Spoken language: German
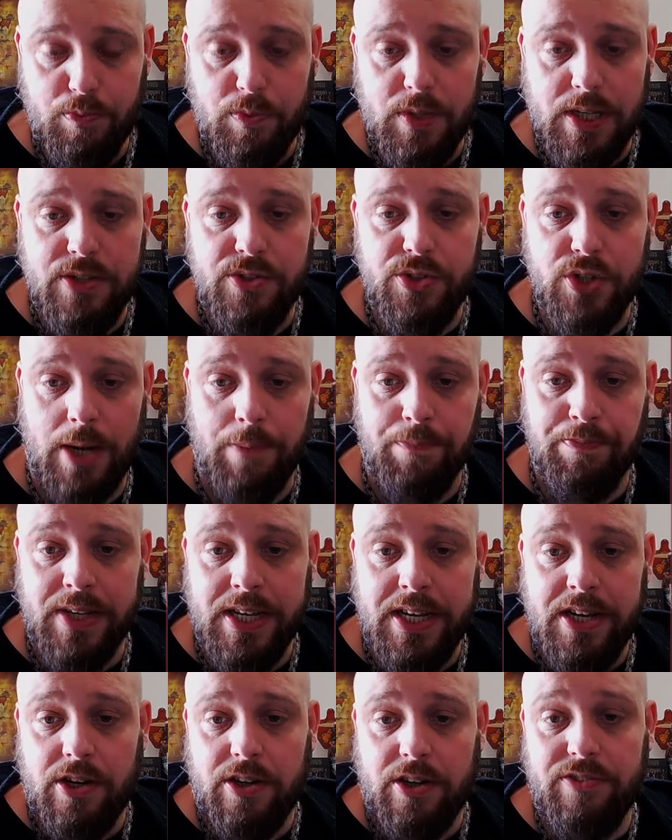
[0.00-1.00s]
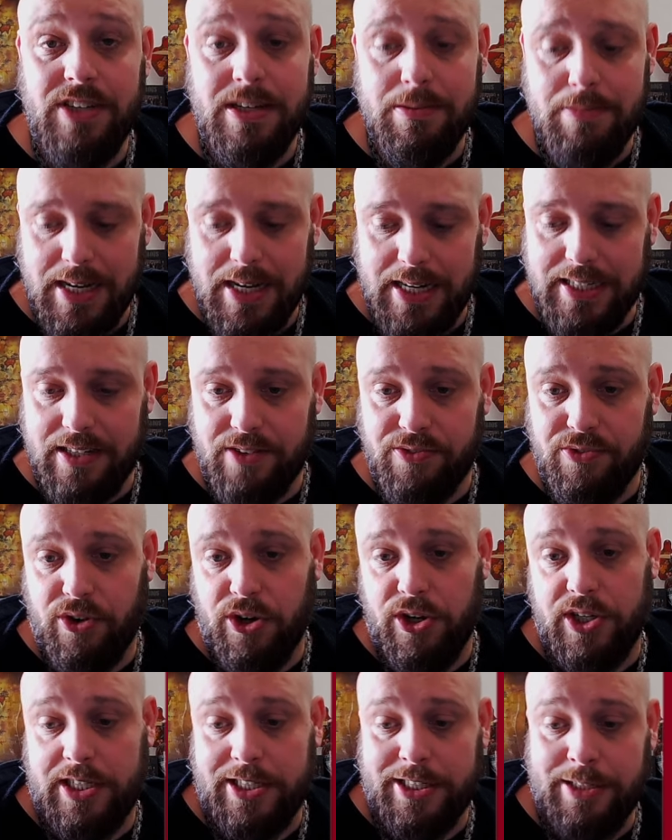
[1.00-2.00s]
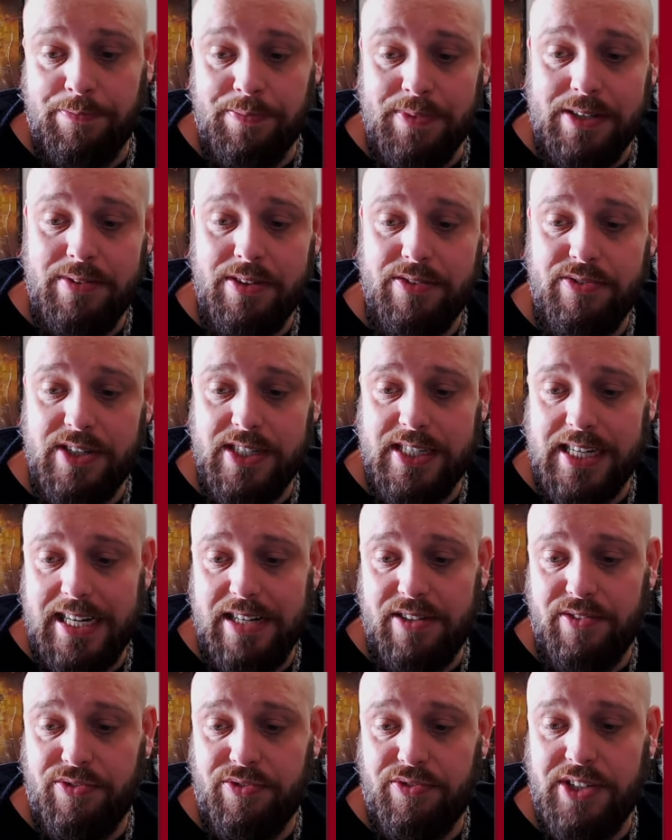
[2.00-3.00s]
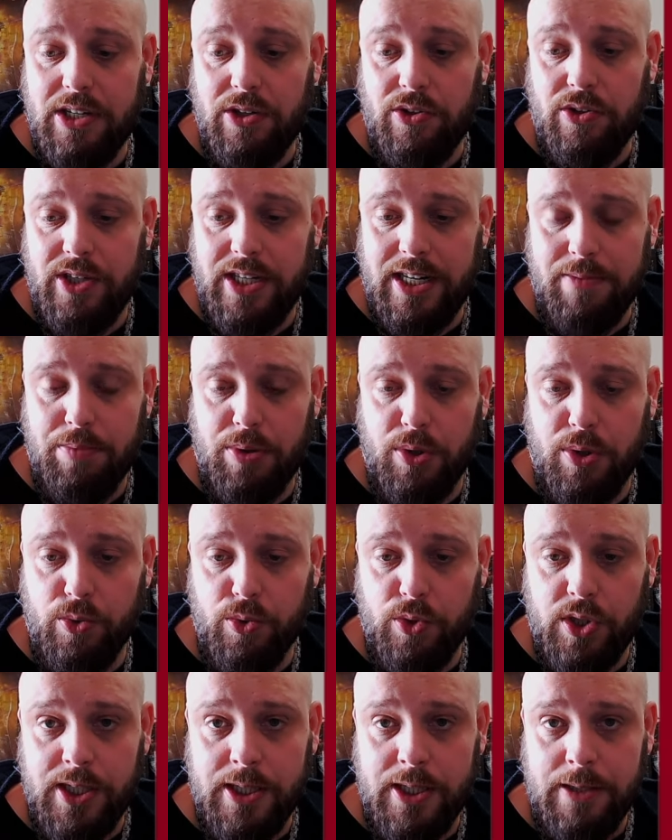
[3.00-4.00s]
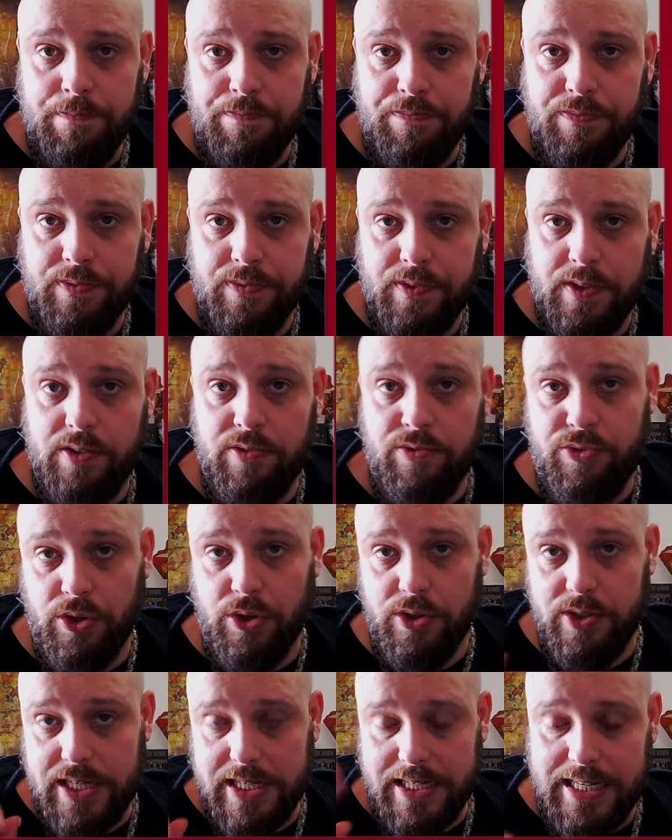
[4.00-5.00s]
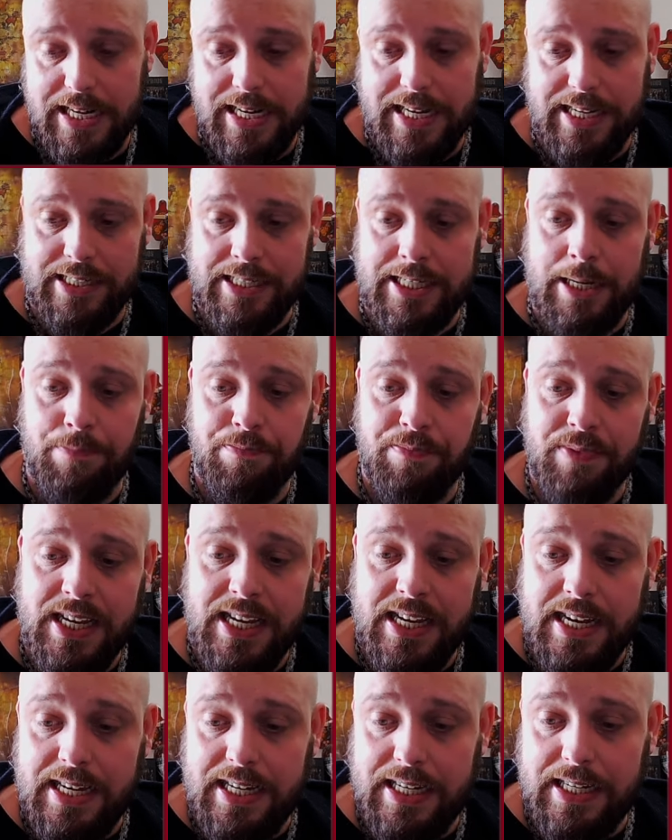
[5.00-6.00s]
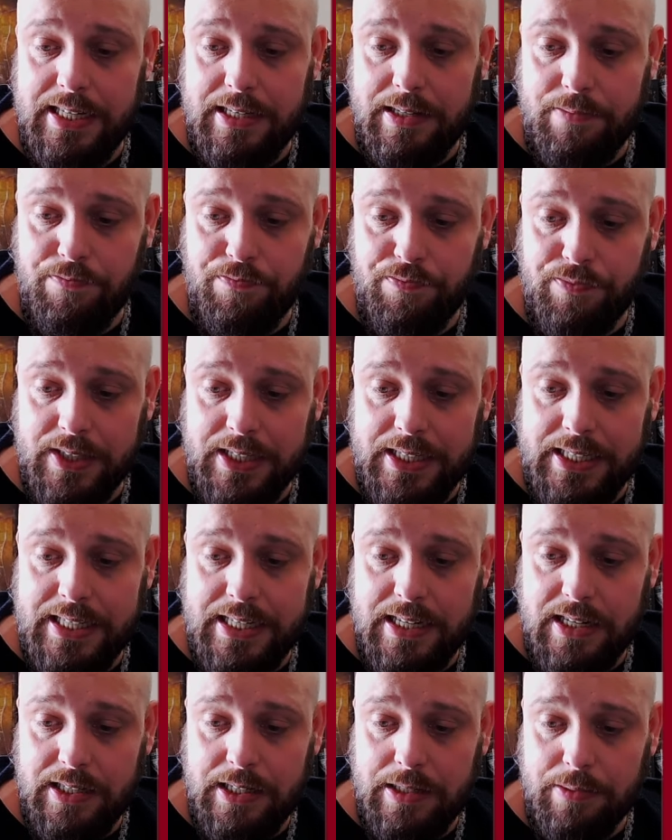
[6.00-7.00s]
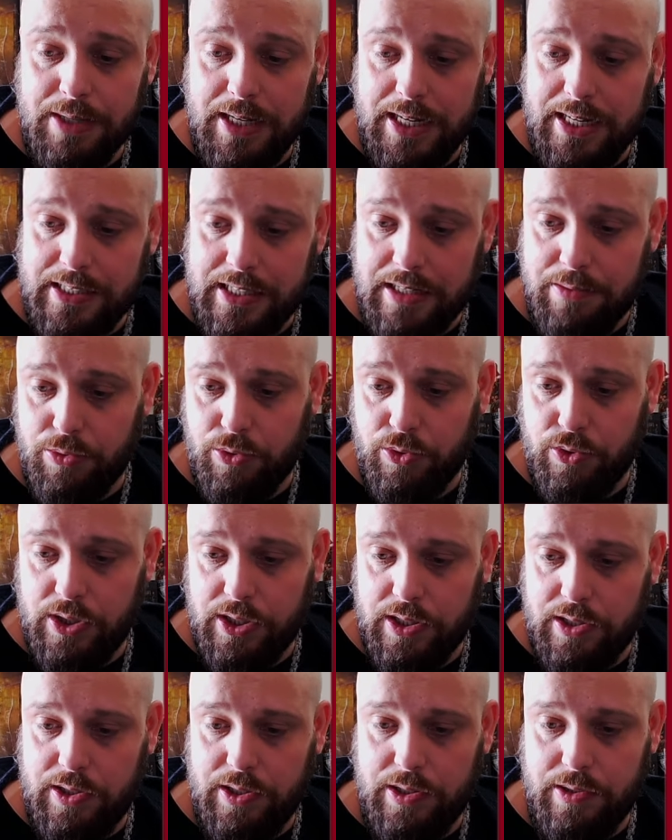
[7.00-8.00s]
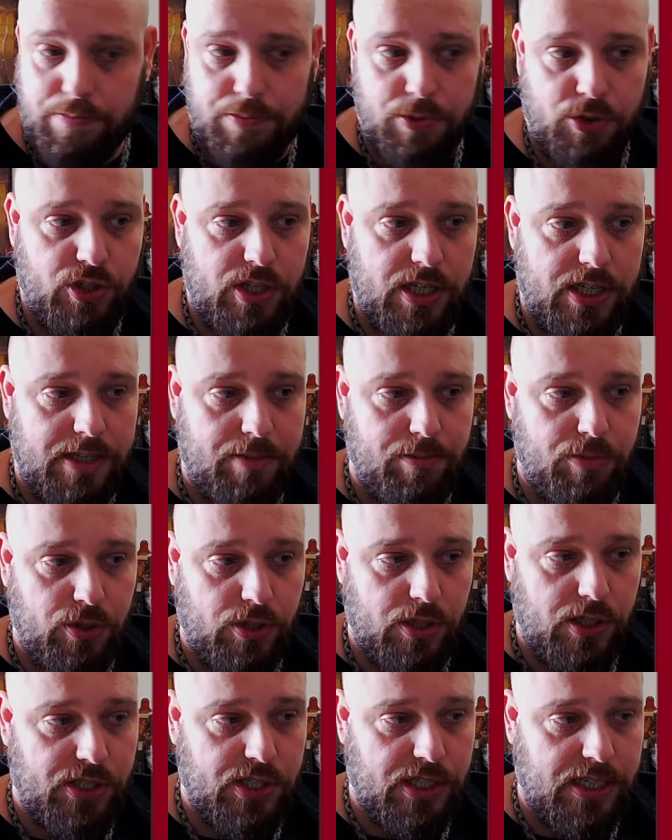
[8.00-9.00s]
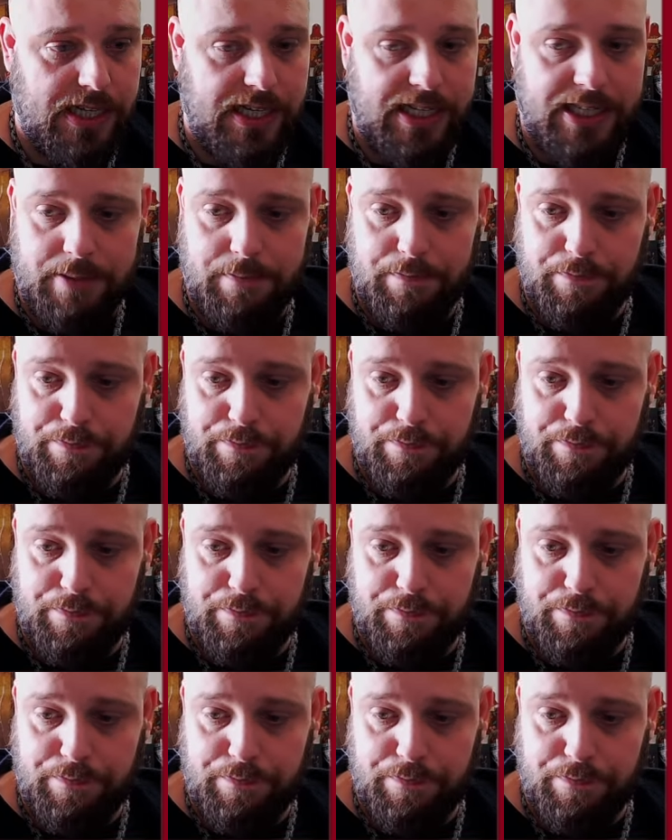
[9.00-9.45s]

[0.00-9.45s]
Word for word: So, und wir machen jetzt folgendes. Wir verteilen 400 Punkte für unseren Charakter. Ähm, hier in dem Charakterbogen äh, besteht die Möglichkeit,